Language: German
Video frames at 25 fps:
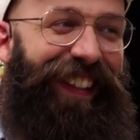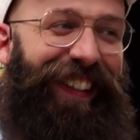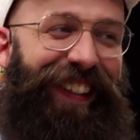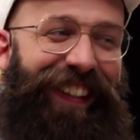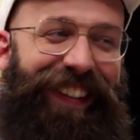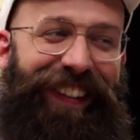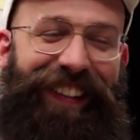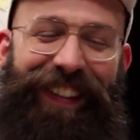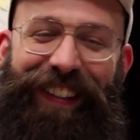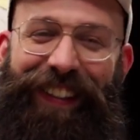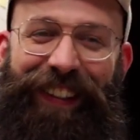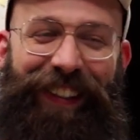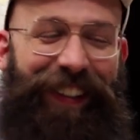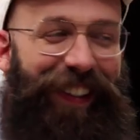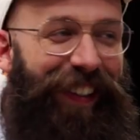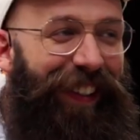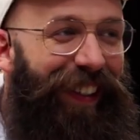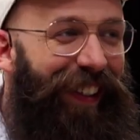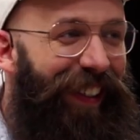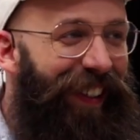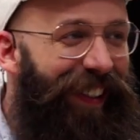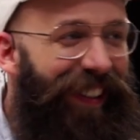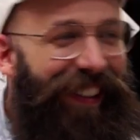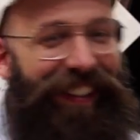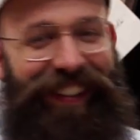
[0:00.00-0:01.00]
Eigentlich bräuchte man jetzt
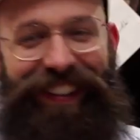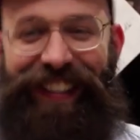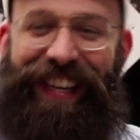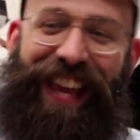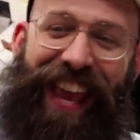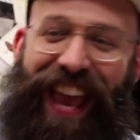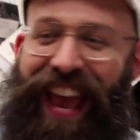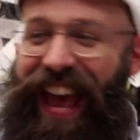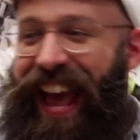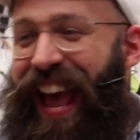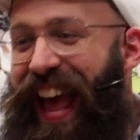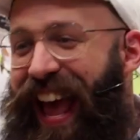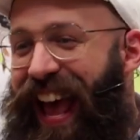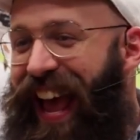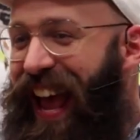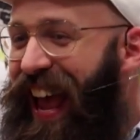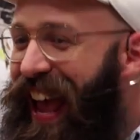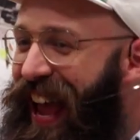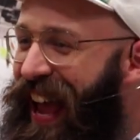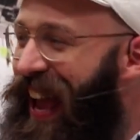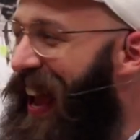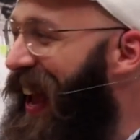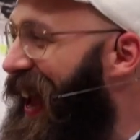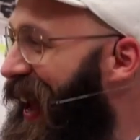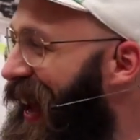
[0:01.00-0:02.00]
noch so einen Applaus, aber den stellen
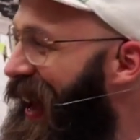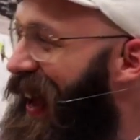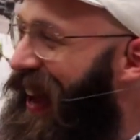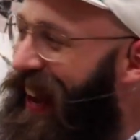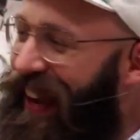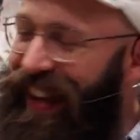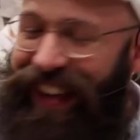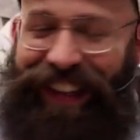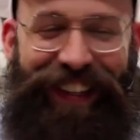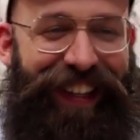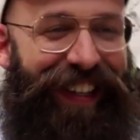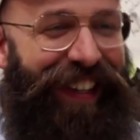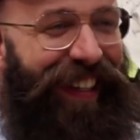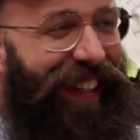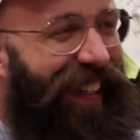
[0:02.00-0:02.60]
wir uns jetzt einfach vor.